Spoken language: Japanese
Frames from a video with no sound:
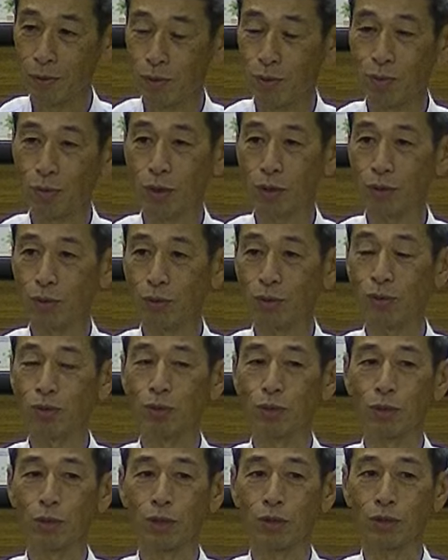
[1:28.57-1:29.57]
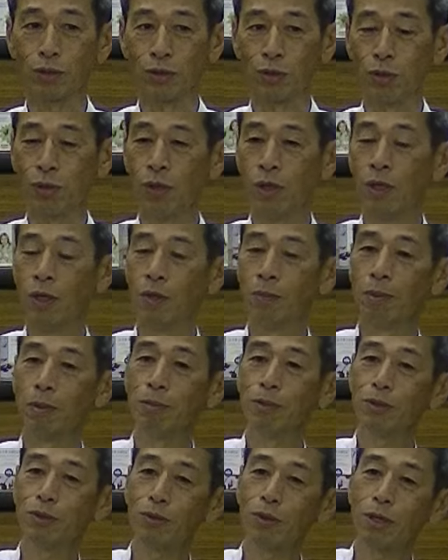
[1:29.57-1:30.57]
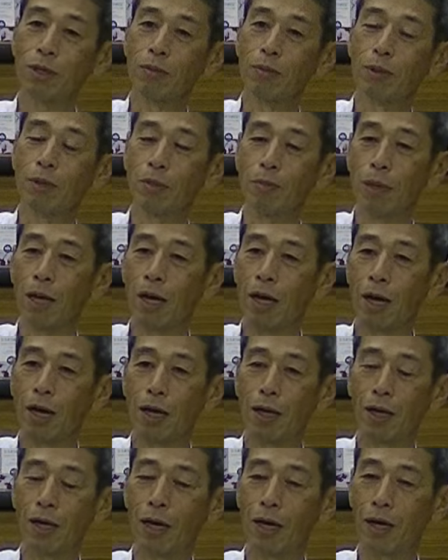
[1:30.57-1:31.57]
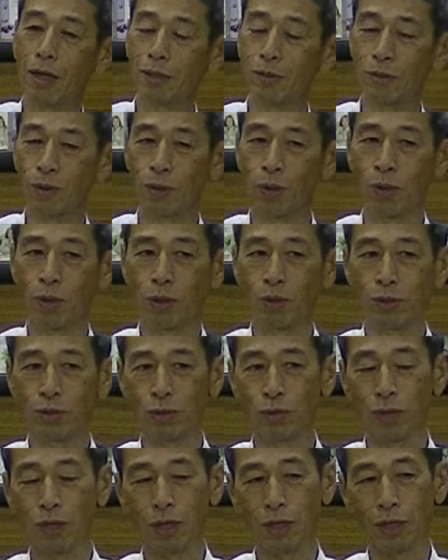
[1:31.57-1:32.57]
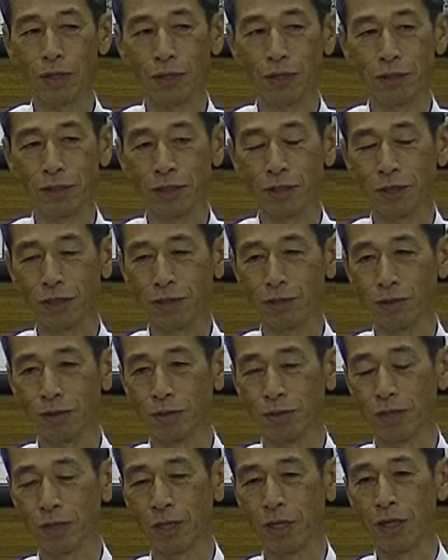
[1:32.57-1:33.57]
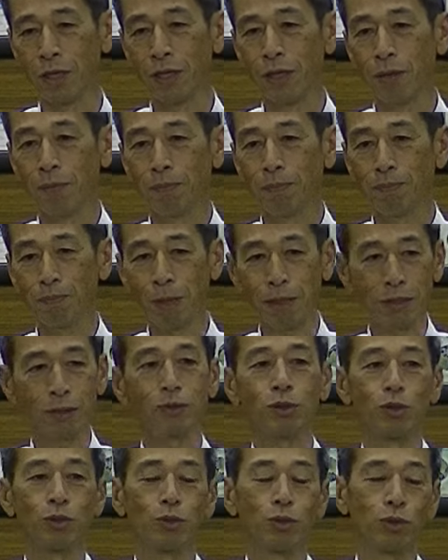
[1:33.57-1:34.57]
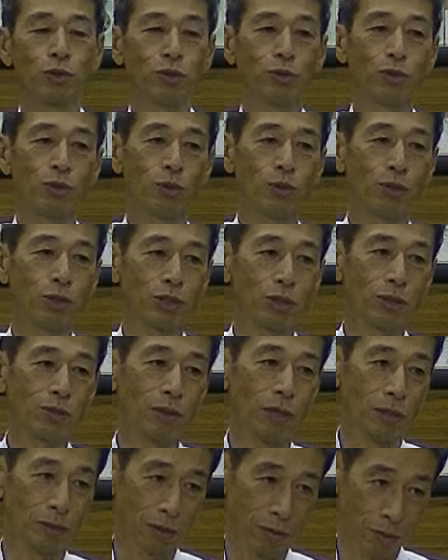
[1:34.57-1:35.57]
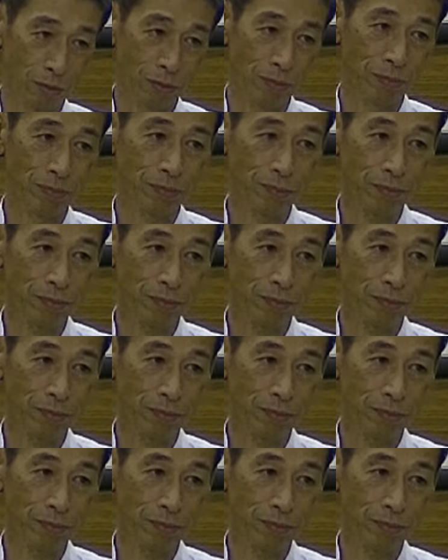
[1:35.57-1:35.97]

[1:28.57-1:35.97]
それはどういうことかっていうと、まあ、未消化のものがバーッと腸の中入ってきて大腸に行ってパンとそのスイッチを押したそうなんですよ。